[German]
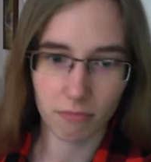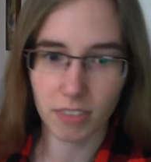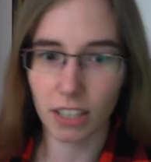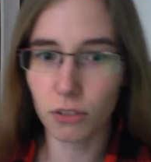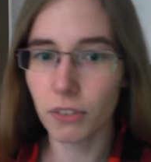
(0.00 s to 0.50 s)

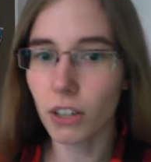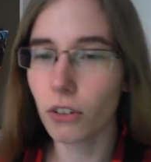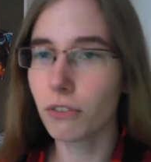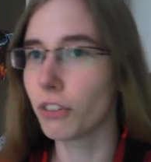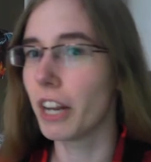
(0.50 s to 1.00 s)

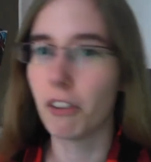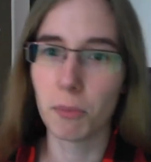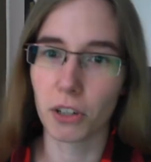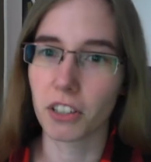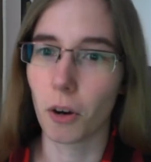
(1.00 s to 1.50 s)
Tätowierungen von Harry
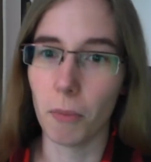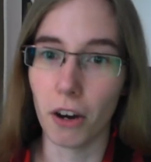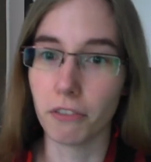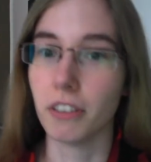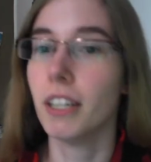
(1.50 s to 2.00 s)
Potter
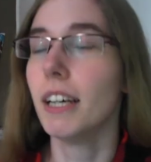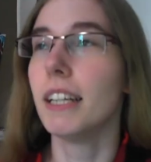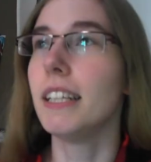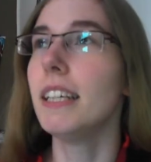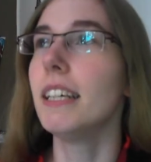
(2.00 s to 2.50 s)
rumlaufen,
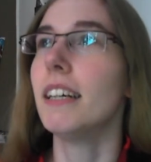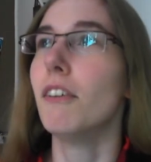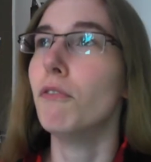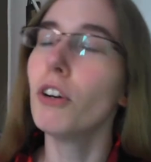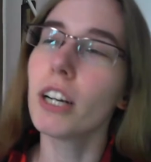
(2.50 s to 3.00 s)
die
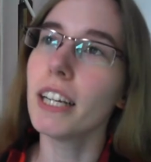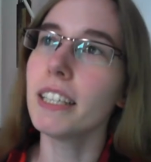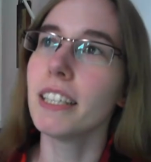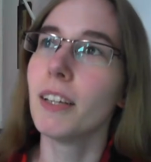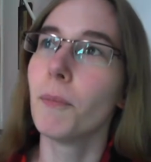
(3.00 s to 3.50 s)

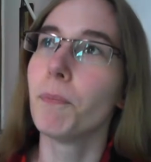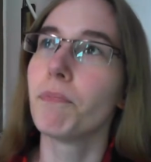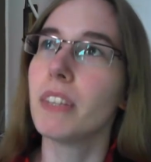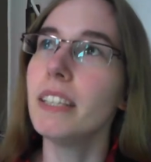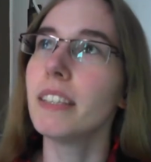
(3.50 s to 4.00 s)
wirklich
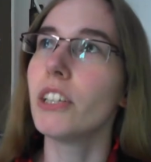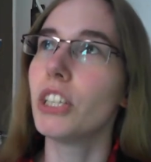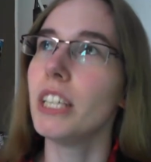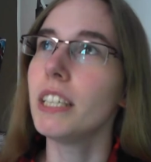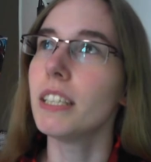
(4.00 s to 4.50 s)
diese
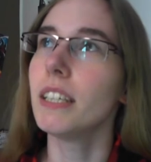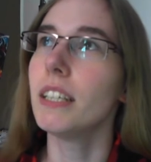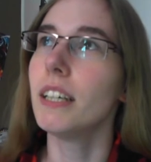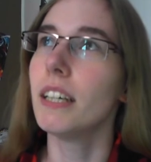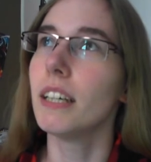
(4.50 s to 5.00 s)

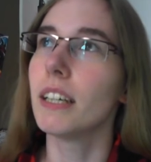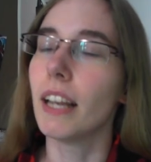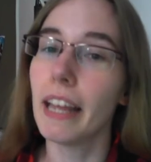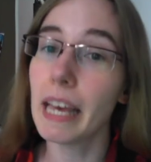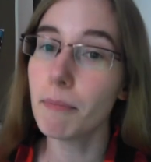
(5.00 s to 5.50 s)
Geschichte
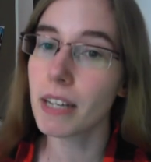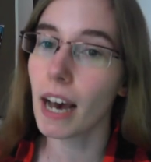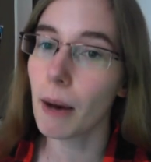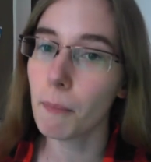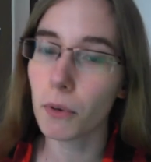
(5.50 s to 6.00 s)
gelebt
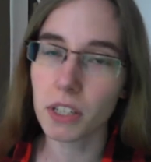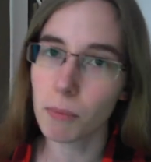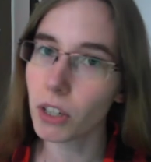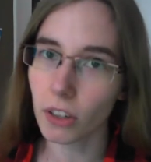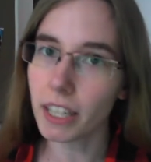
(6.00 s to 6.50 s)
haben und
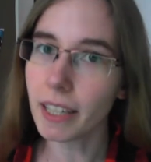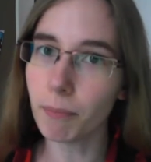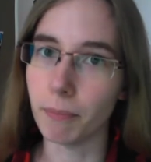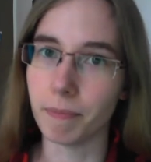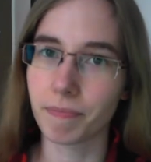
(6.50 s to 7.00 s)
immer noch
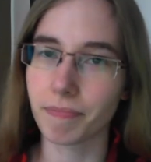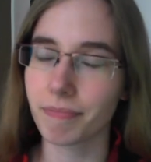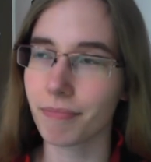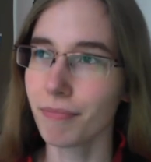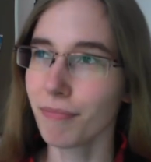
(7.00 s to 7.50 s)
lieben.
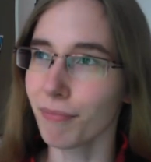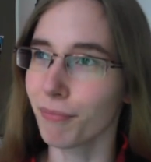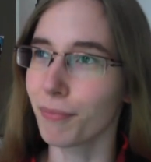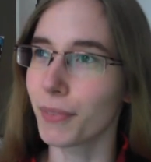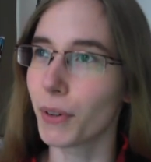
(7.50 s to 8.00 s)

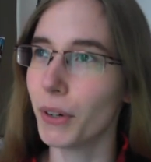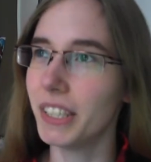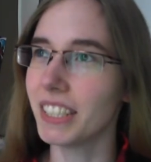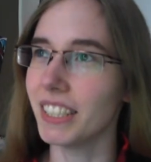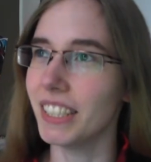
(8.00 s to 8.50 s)

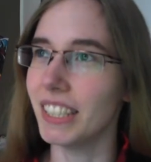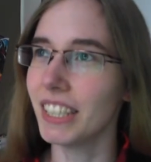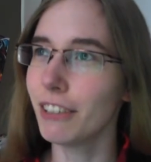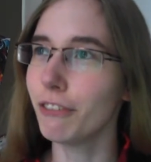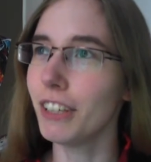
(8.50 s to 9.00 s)
Und
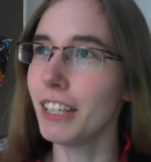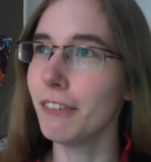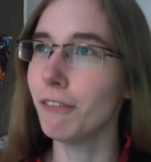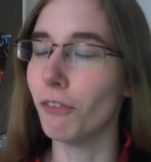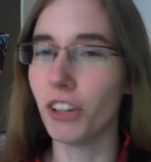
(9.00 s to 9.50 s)
irgendwie
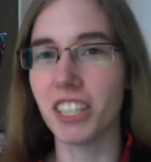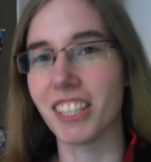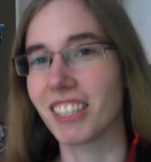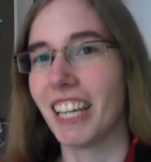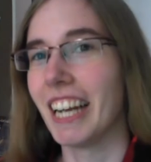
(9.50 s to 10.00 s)
wollte ich
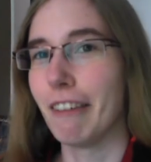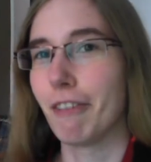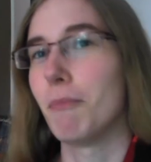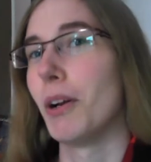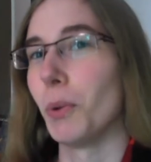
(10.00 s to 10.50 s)
das gerne
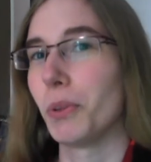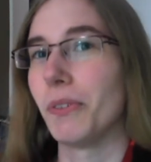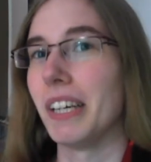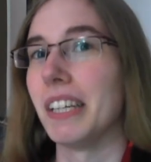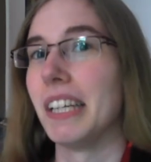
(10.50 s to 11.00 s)
einfach mal
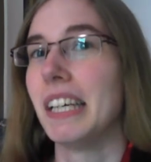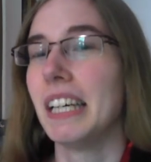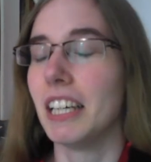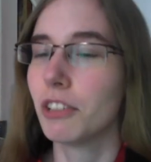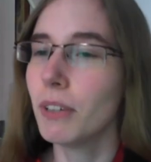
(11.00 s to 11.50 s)
loswerden.
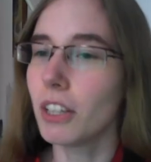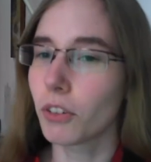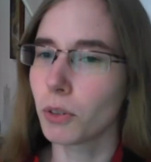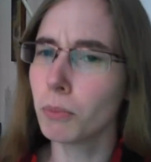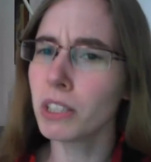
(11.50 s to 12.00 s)
Es wird
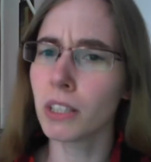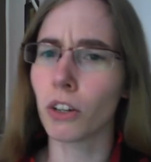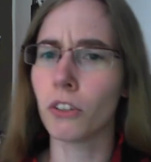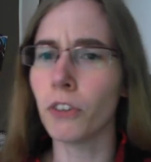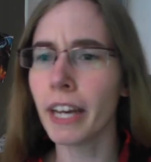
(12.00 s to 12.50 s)
auch so ein bisschen
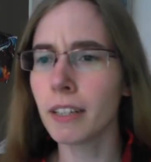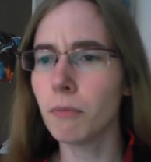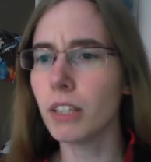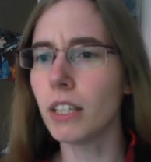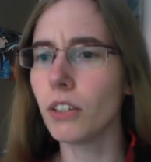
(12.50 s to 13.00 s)
noch ein
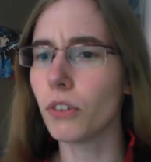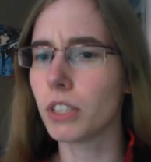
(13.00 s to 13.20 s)
Random-Video.